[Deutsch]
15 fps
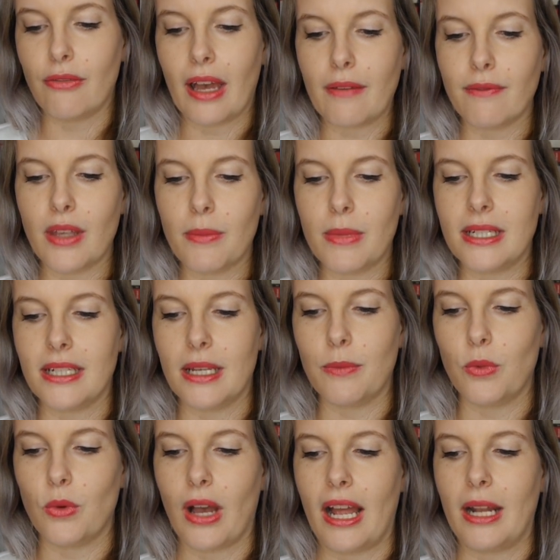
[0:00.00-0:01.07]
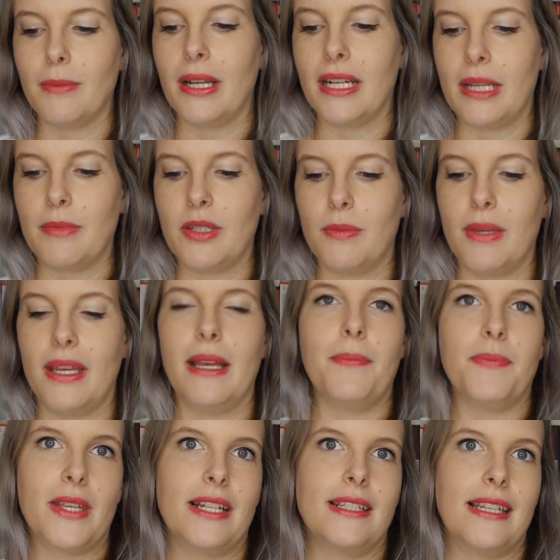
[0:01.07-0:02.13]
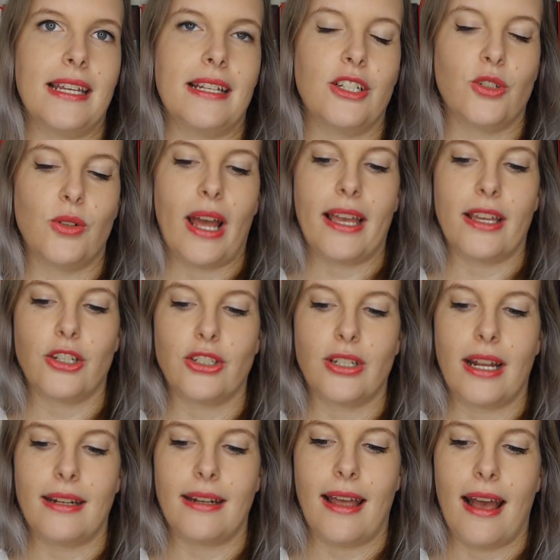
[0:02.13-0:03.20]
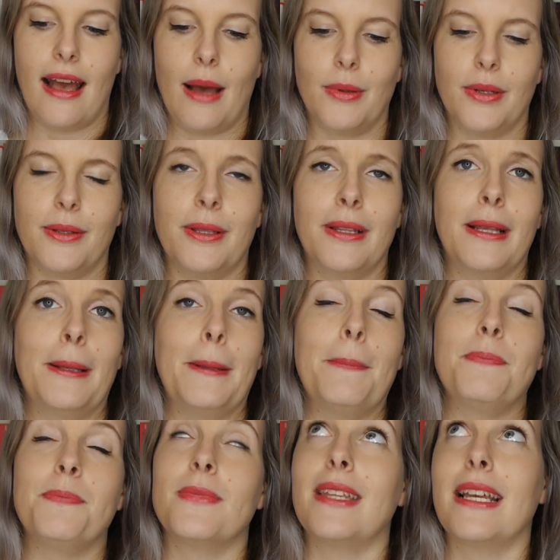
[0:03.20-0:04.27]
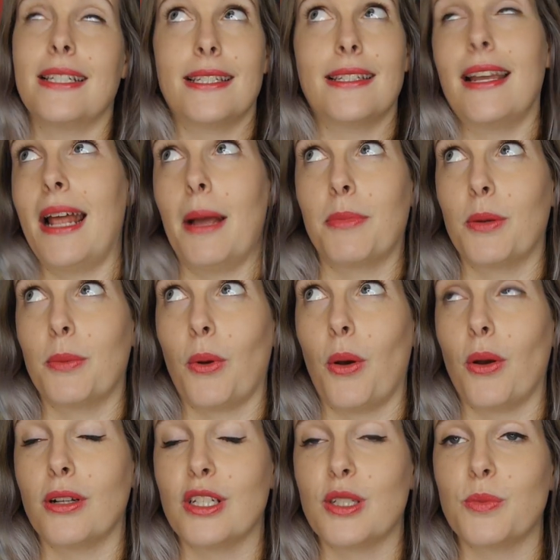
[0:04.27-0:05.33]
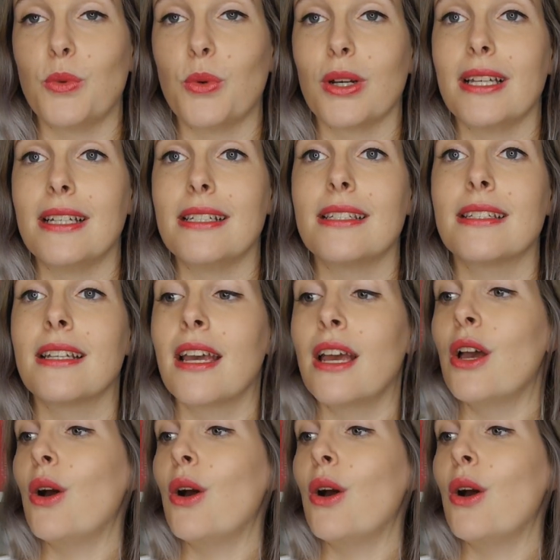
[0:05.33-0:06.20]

Fangen wir mit dem Buch an, bei dem ich mir eben tatsächlich schon eingestanden habe, dass es ein abgebrochenes Buch ist.